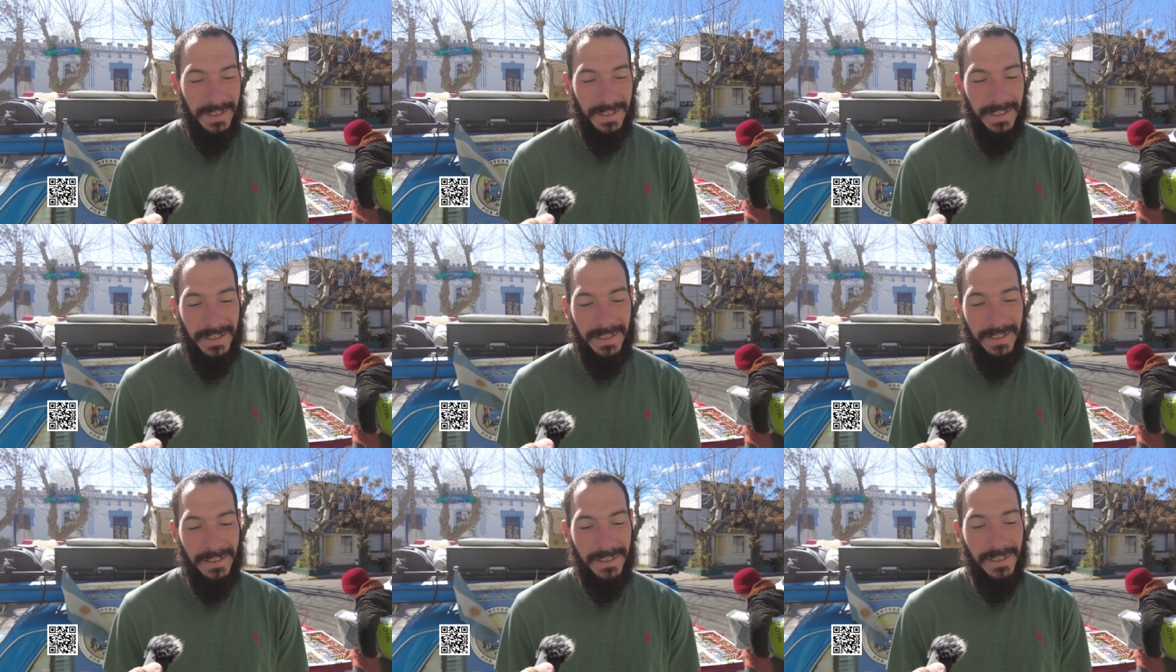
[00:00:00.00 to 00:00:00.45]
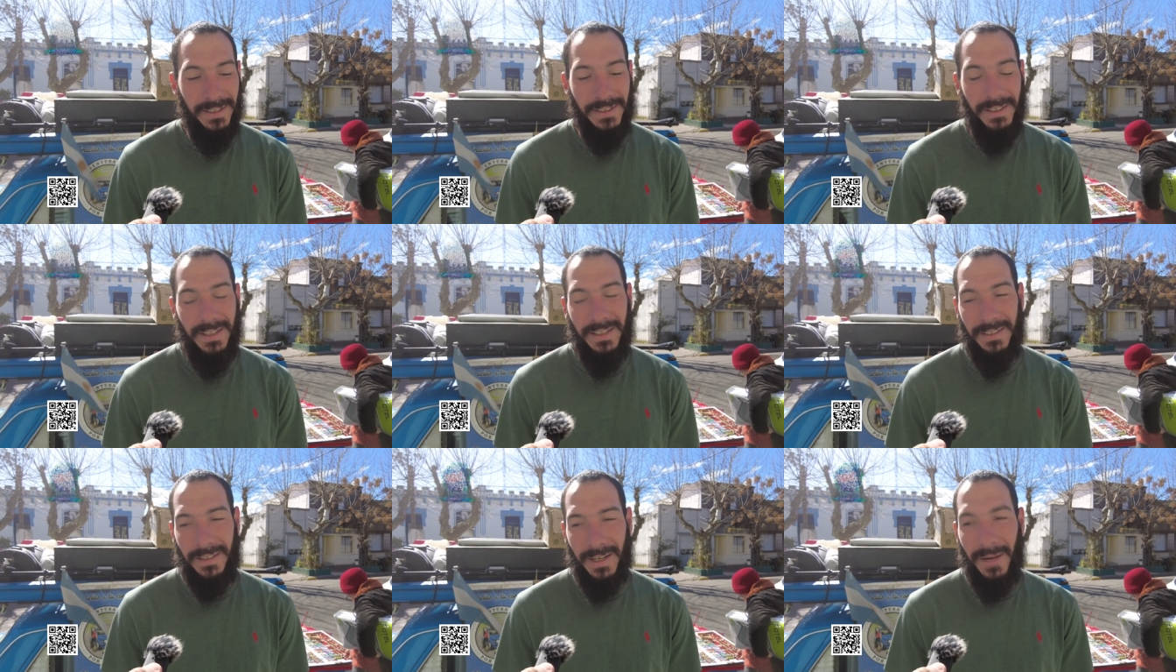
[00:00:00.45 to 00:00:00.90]
eh, sí,
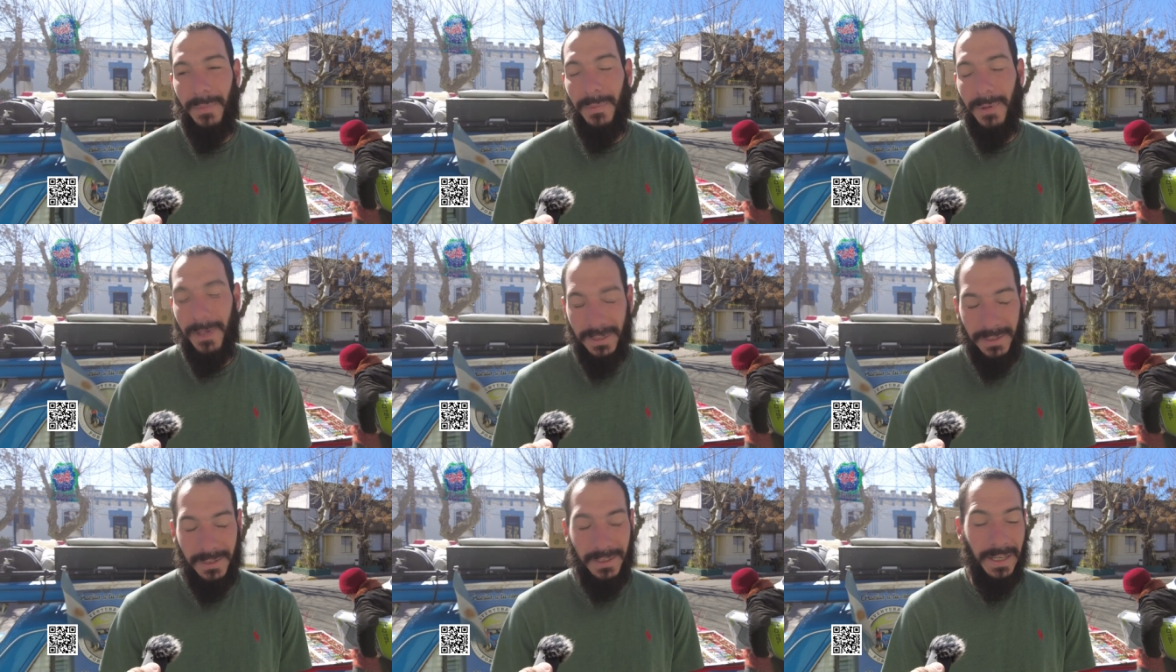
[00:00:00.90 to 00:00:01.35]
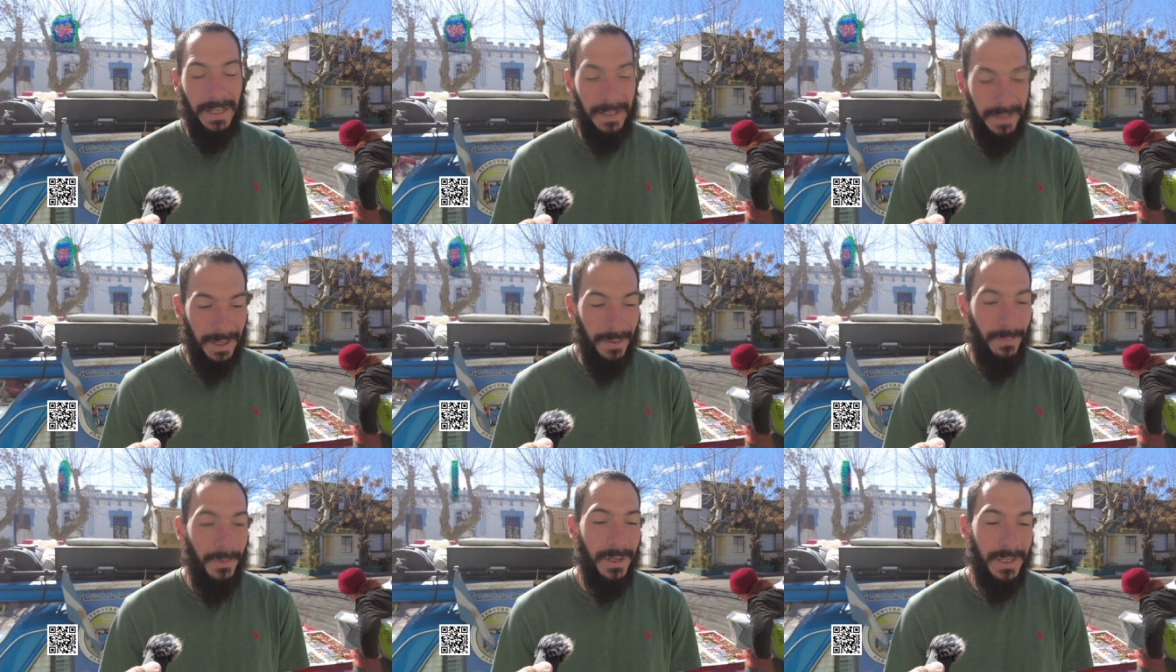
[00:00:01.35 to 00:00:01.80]
tratamos,
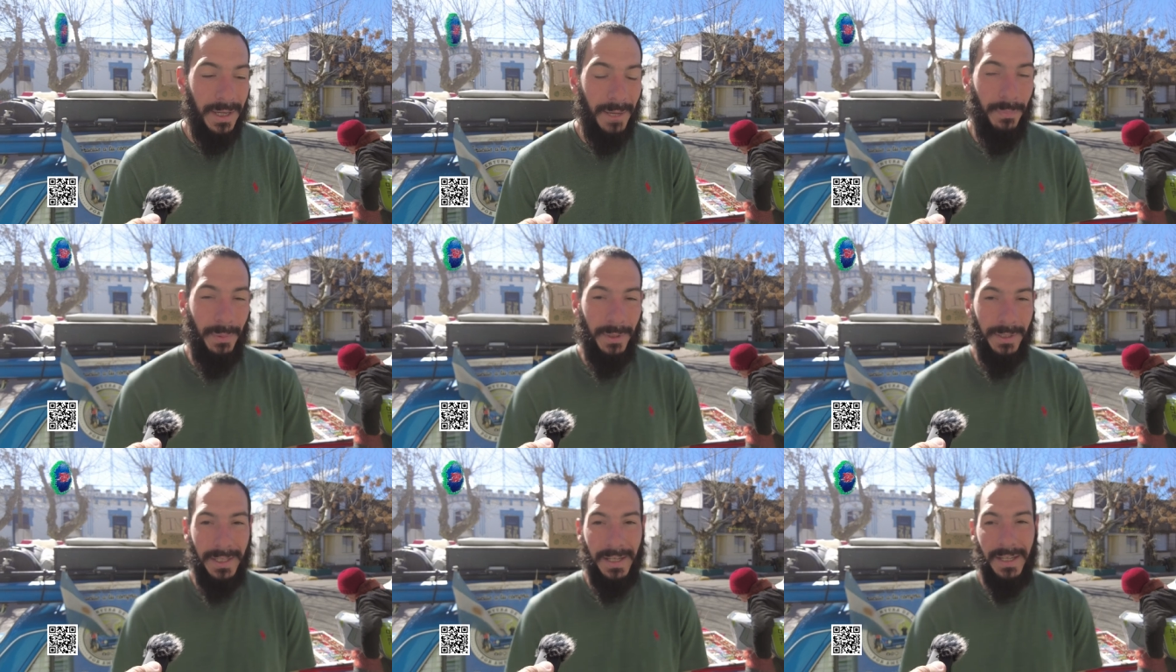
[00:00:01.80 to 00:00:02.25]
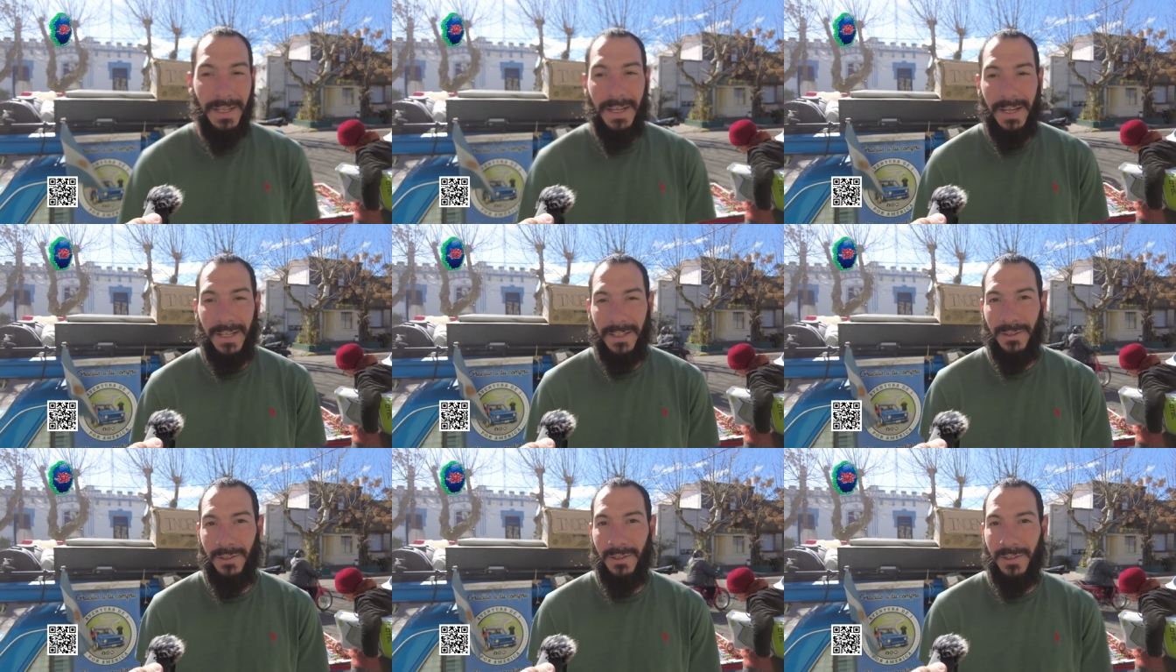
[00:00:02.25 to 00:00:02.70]
de responderle
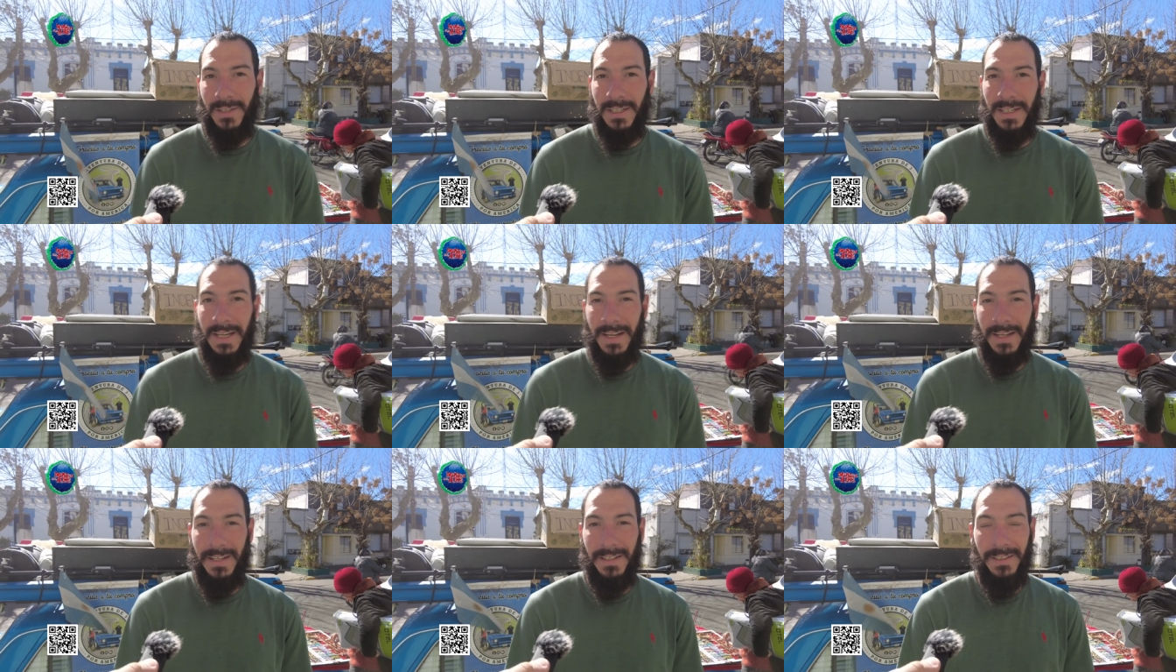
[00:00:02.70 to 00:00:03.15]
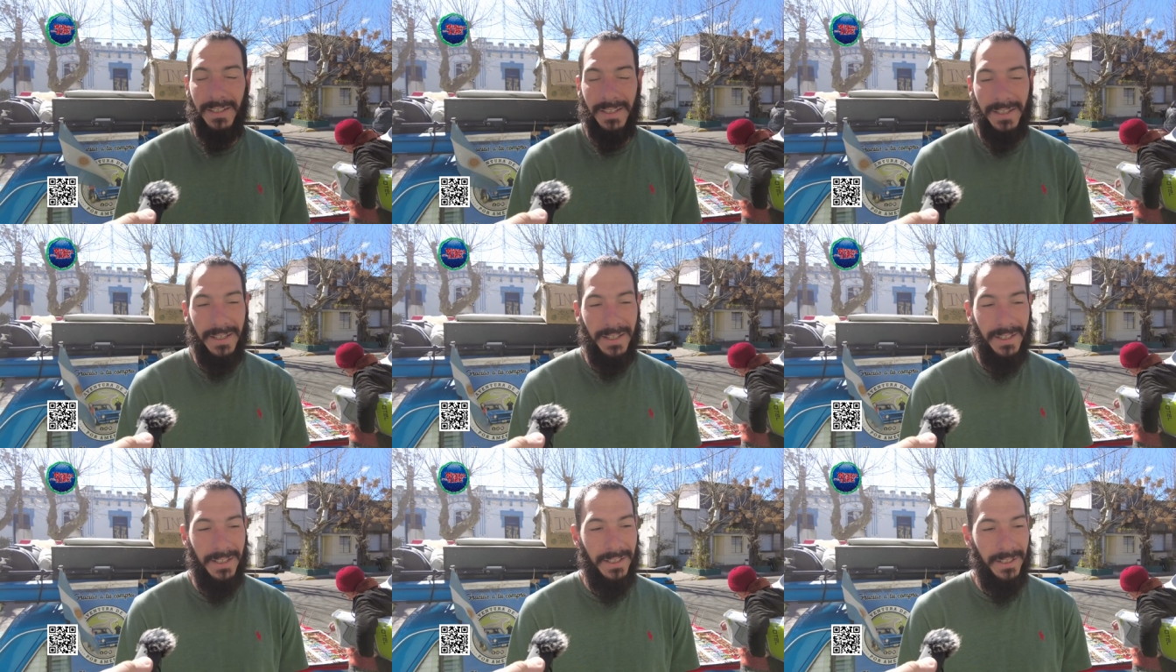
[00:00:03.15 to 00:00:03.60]
a toda la gente
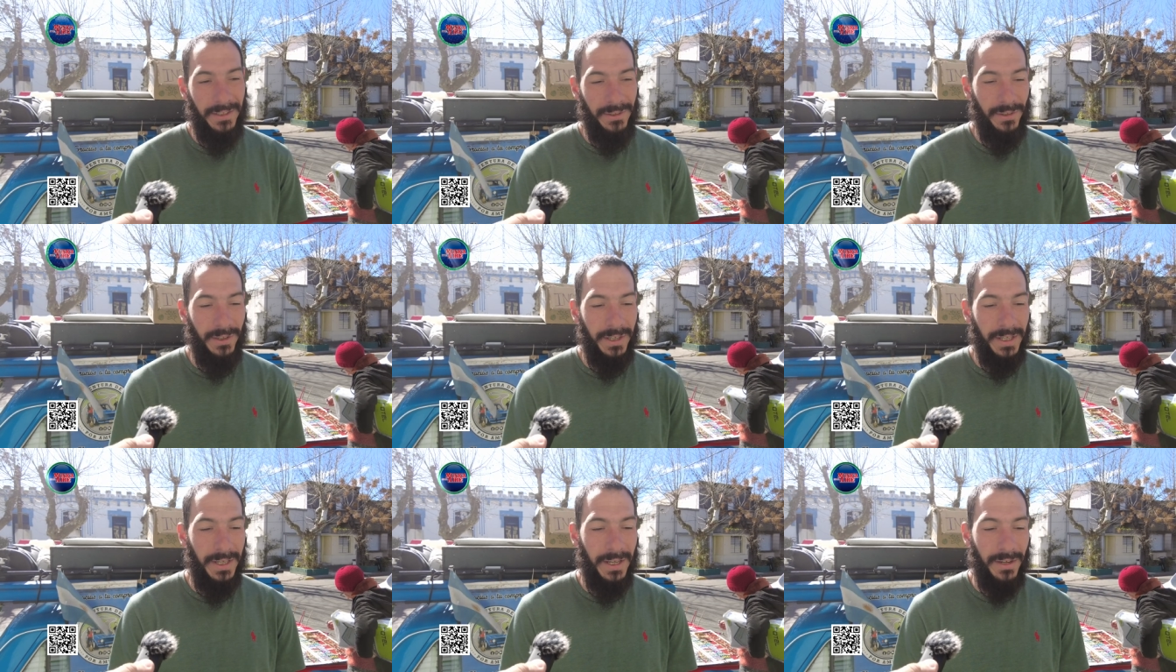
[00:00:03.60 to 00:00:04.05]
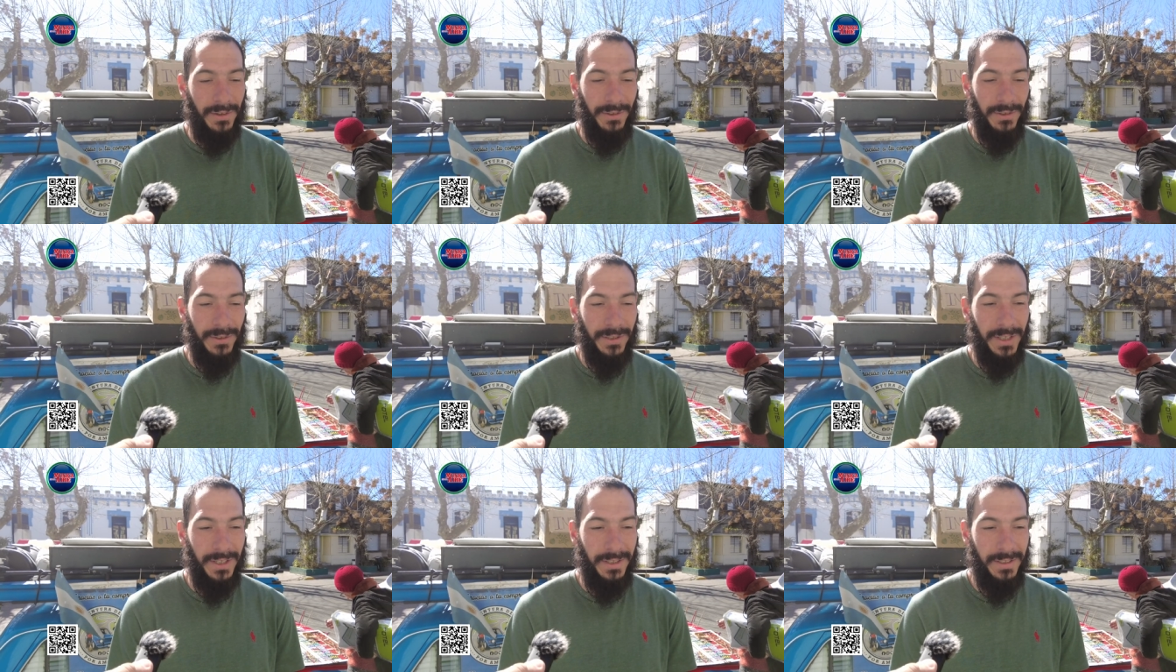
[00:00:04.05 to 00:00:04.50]
que nos quiera
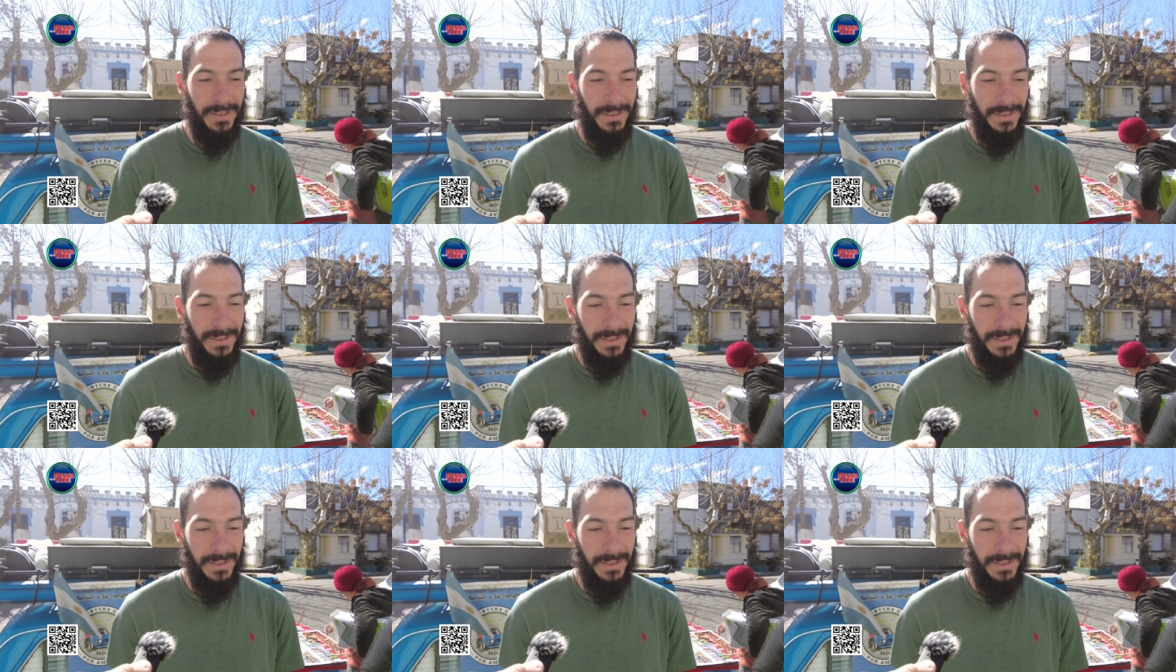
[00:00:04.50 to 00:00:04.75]
conocer.